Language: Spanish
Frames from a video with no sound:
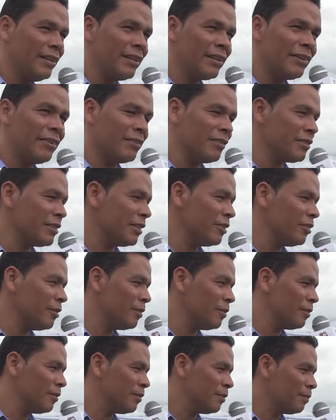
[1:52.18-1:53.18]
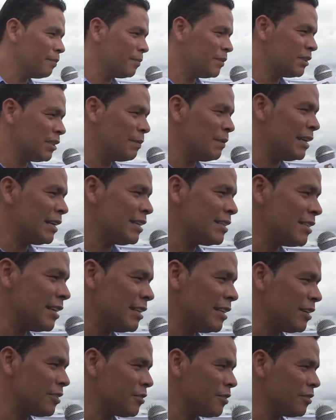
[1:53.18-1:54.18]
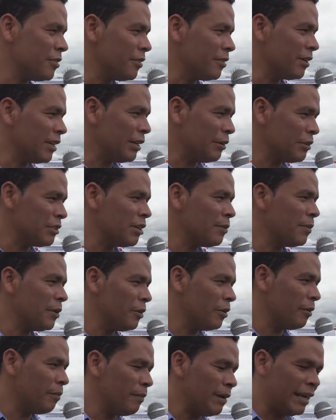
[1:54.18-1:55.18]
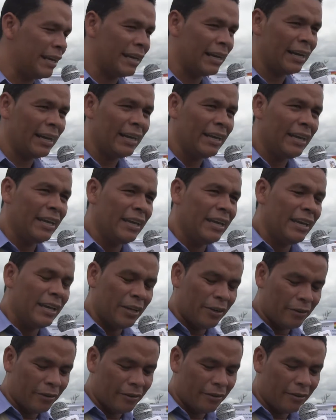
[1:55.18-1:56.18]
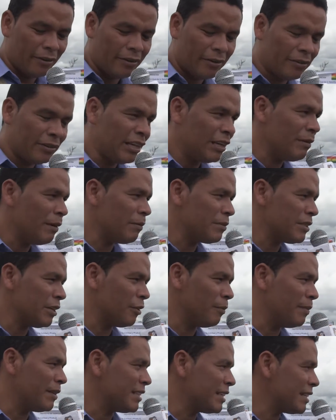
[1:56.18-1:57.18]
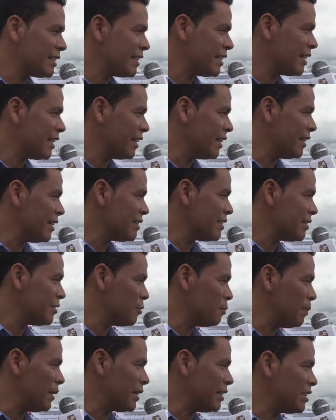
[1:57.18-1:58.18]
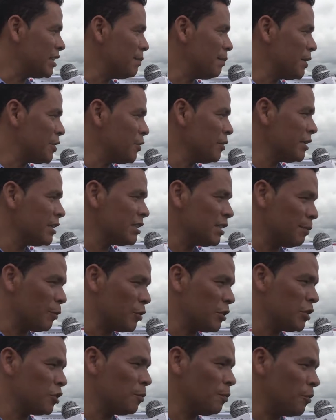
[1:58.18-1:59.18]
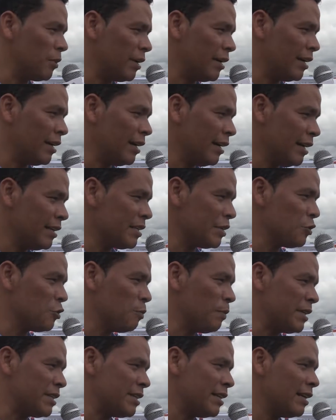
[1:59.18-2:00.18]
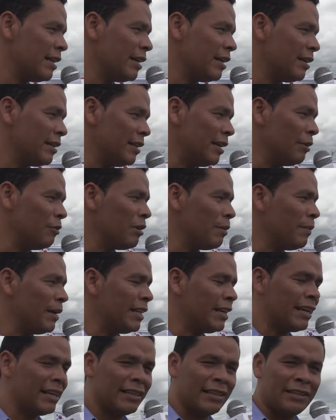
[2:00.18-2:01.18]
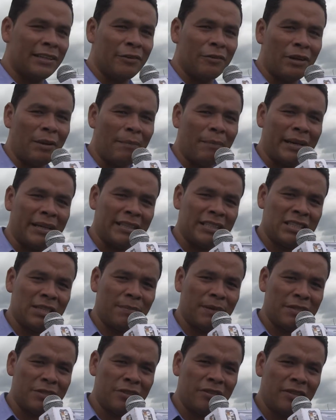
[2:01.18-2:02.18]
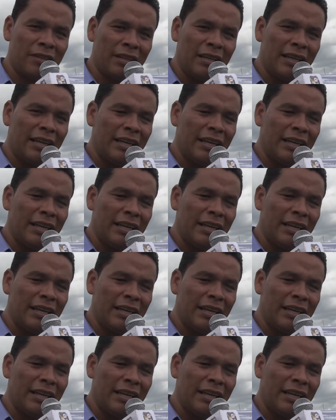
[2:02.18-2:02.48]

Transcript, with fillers: del conocido semillarista de arroz, don Eusebio Melián. Con, él vamos a conversar acerca de su participación en este proceso porque es en su parcela y de alguna manera ha tenido una participación